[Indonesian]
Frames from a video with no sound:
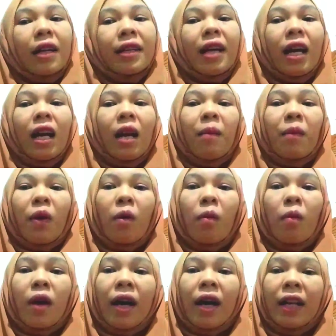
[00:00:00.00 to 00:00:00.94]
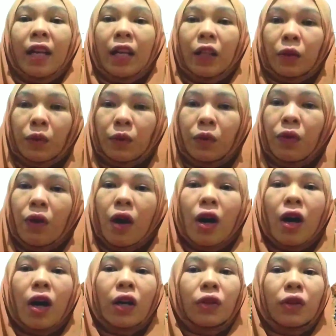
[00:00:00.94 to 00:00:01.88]
Dalam rombongan itu,
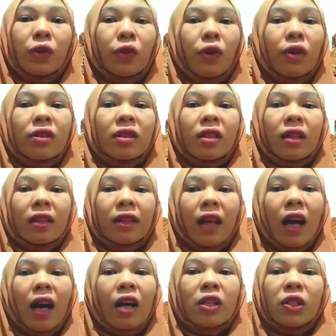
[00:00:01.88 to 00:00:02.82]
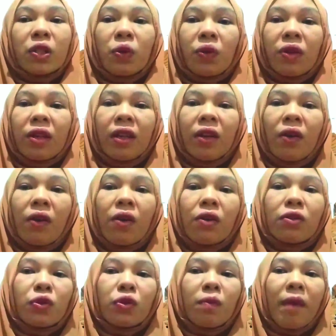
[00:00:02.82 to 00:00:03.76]
turut serta
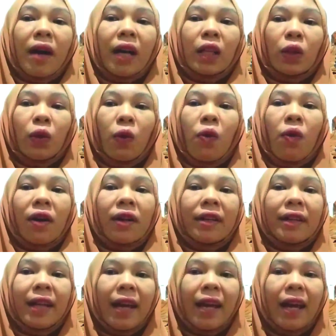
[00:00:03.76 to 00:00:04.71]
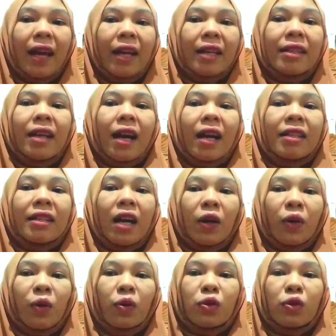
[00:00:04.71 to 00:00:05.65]
Suryo Sumanto D.
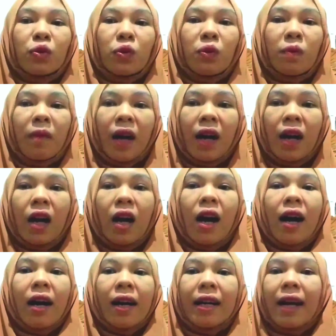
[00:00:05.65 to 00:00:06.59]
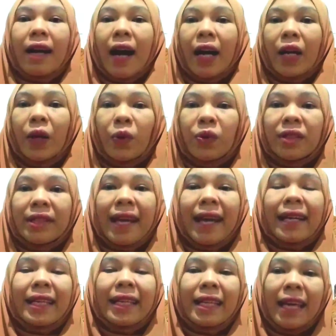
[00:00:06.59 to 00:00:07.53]
Jaja Kusuma, Gayu
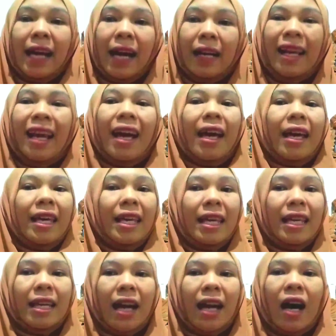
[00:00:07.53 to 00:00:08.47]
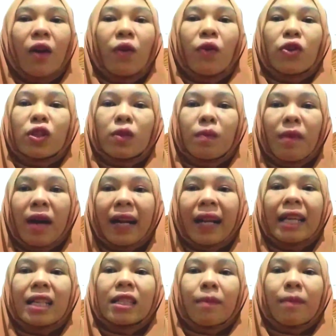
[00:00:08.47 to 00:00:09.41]
Siagian, hingga Usmar
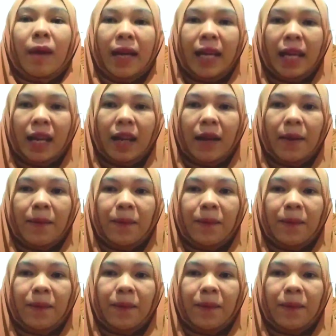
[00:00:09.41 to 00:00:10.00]
Ismail.